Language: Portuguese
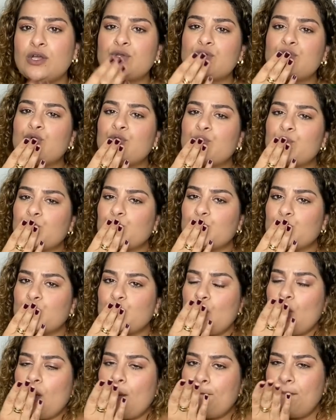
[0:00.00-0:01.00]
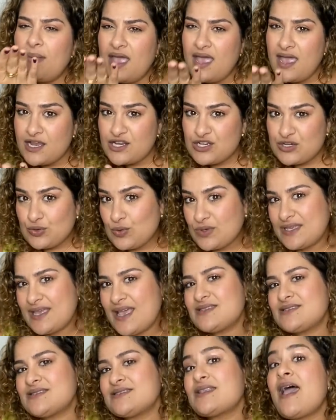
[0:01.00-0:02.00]
do beijo, do que é
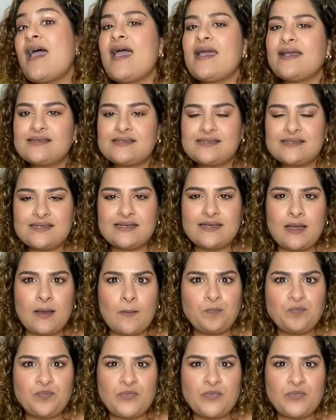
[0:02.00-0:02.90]
sexy,